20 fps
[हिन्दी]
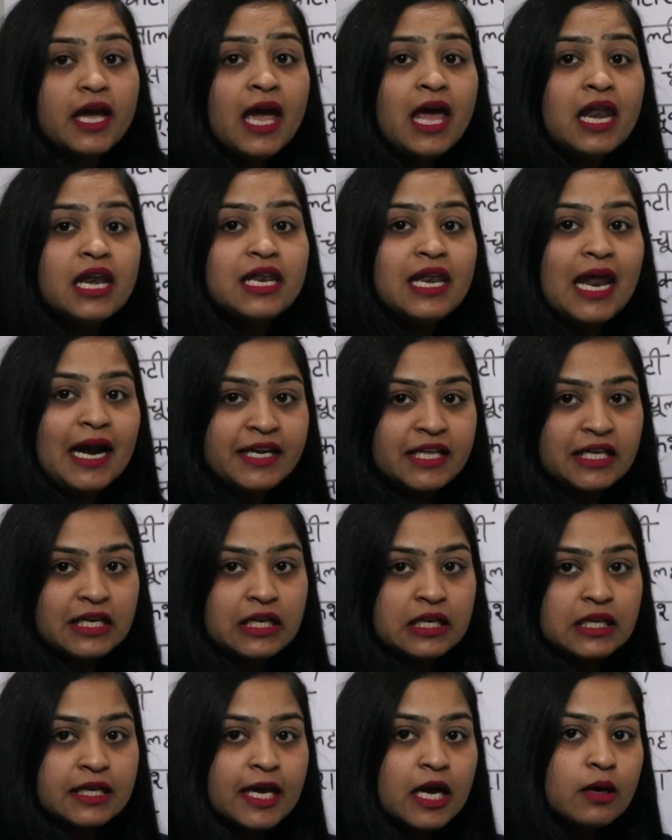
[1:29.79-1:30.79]
हैं
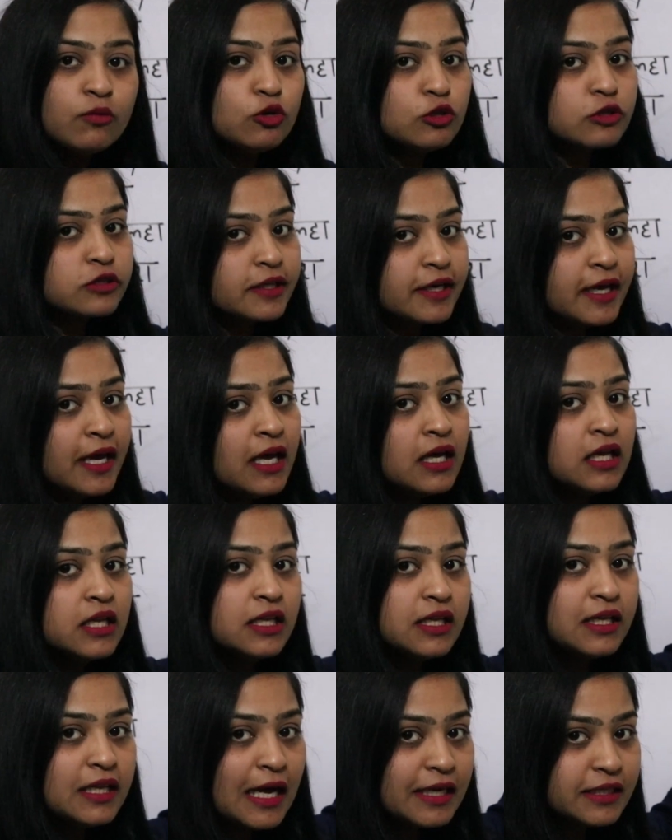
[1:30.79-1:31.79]
लेडल क्या बोलते हैं
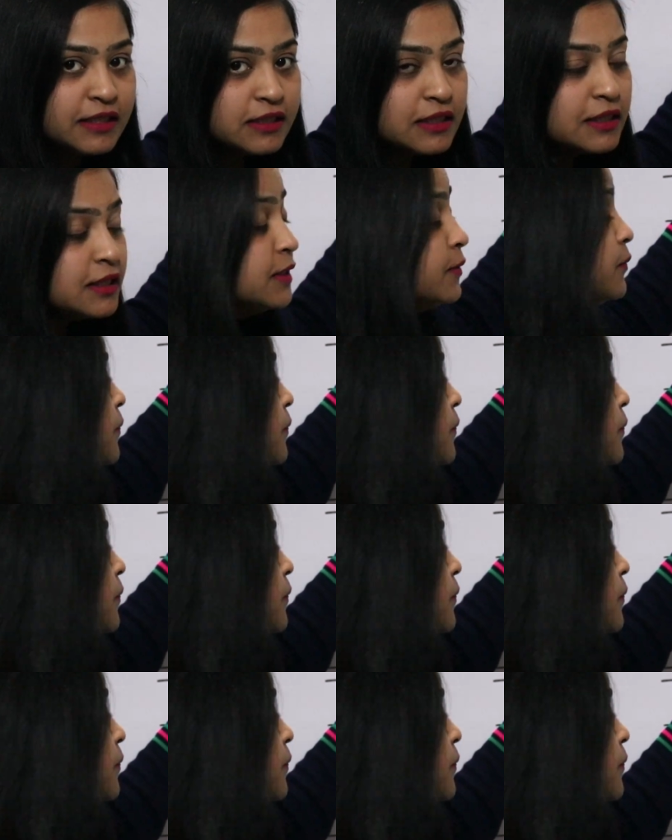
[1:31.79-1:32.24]
लेडल